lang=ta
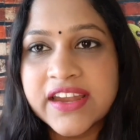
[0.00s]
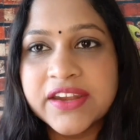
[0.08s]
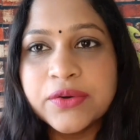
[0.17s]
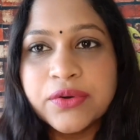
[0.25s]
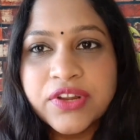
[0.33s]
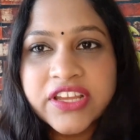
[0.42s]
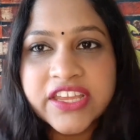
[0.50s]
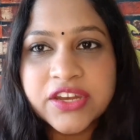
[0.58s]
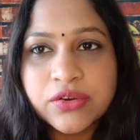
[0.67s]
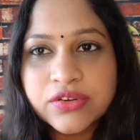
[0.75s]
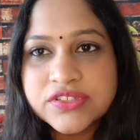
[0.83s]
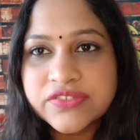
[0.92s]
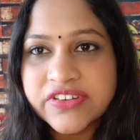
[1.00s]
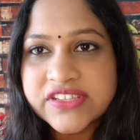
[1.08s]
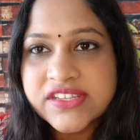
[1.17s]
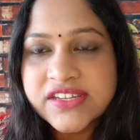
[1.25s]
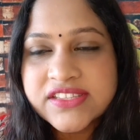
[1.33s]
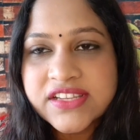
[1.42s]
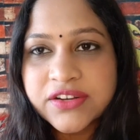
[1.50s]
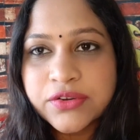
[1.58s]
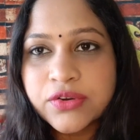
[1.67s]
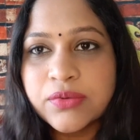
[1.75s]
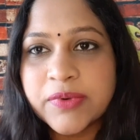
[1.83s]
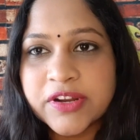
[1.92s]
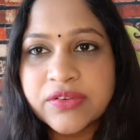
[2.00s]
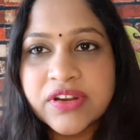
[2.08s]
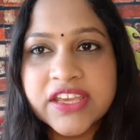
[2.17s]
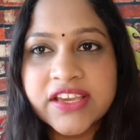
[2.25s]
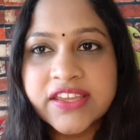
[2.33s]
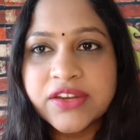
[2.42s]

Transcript: அண்ட் உங்களுக்கு இன்னும் கொஞ்சம் ஃப்ரிஸ்னஸ் கண்ட்ரோல் பண்ணோம் நீங்கள்